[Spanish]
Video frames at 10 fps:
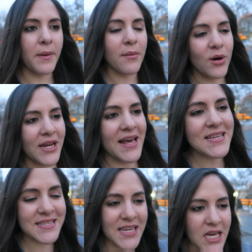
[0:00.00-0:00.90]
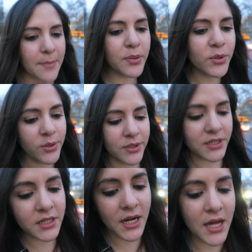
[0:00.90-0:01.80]
Me voy a ir a Singapur
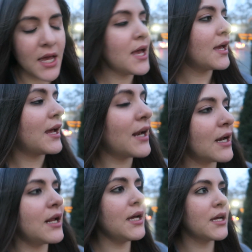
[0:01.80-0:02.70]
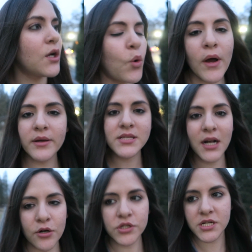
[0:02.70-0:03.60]
el jueves en
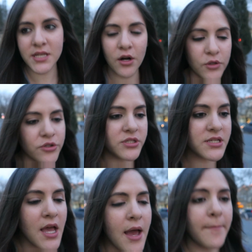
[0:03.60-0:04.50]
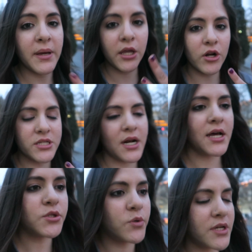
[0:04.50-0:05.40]
la noche salgo, entonces me quiero hacer
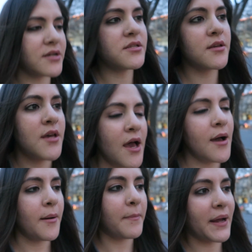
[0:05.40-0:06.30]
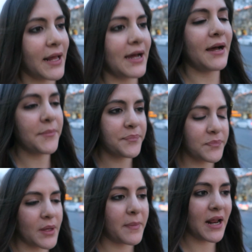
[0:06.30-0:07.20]
las uñas para,
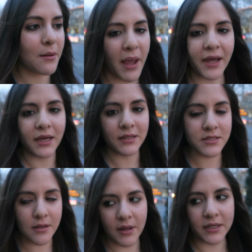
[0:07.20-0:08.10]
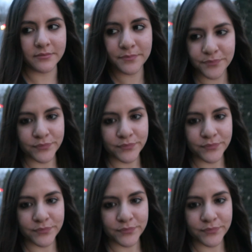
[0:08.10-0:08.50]
para el viaje, antes del viaje.